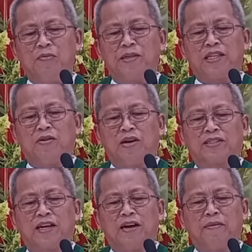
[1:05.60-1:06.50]
mao bitaw
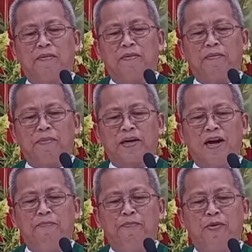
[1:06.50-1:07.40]
nga sa
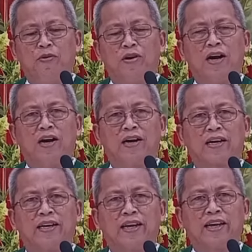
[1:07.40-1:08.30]
pagampo
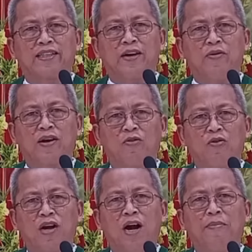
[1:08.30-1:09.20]
nga kanang gitawag
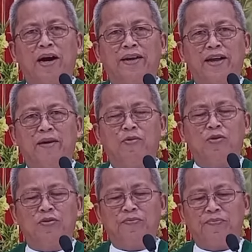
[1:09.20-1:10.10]
og amahan
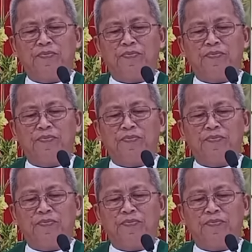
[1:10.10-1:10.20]
namo